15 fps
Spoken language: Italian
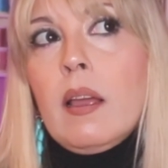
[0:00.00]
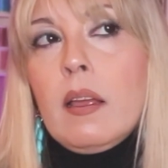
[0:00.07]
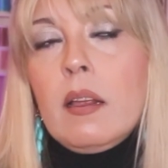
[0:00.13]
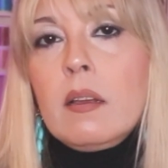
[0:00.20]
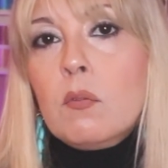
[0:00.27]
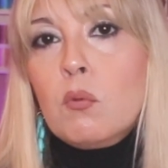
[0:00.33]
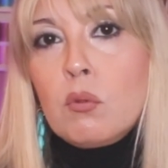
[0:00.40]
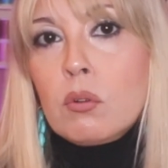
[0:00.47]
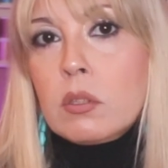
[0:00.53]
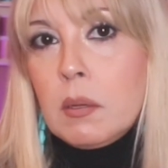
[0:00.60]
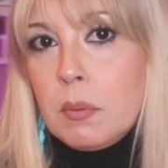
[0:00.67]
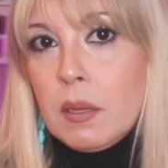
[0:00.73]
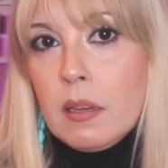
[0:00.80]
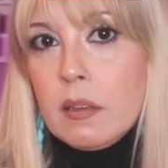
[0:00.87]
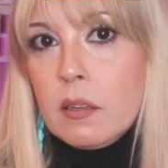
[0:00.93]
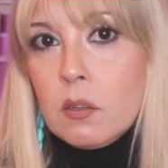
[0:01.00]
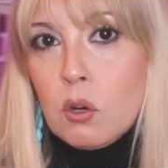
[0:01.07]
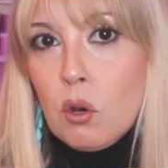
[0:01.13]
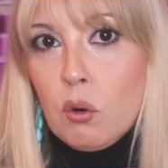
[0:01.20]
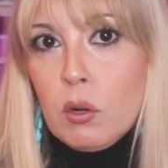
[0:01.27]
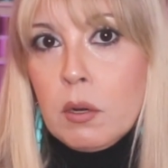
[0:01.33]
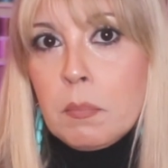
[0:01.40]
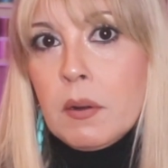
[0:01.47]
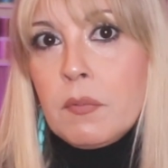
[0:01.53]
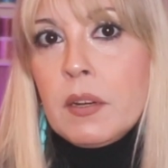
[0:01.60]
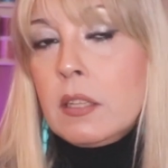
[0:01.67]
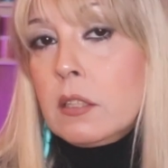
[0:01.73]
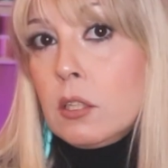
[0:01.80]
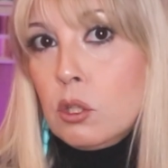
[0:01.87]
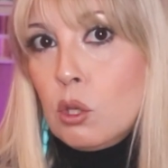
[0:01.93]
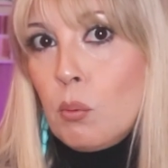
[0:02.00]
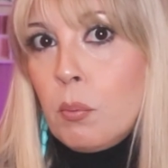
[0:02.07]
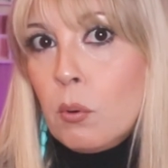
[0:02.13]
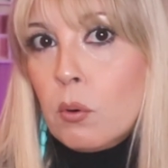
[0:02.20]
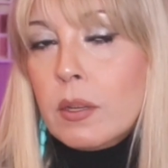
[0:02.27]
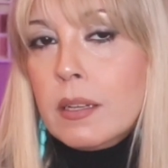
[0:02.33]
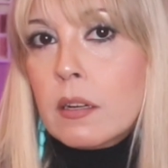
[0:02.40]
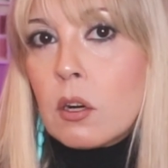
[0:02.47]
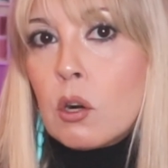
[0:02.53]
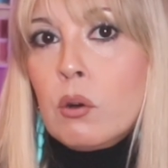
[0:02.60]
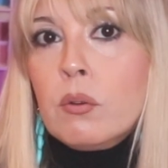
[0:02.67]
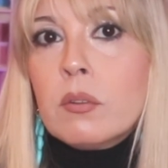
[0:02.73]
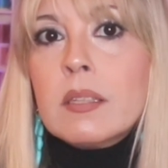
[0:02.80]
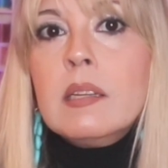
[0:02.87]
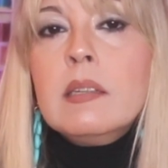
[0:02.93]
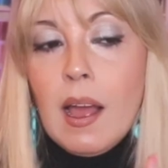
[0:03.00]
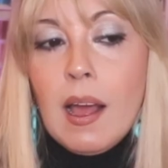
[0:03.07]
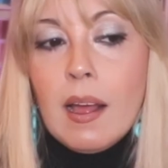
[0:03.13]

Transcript: è uno dei miei colori preferiti dopo il rosa.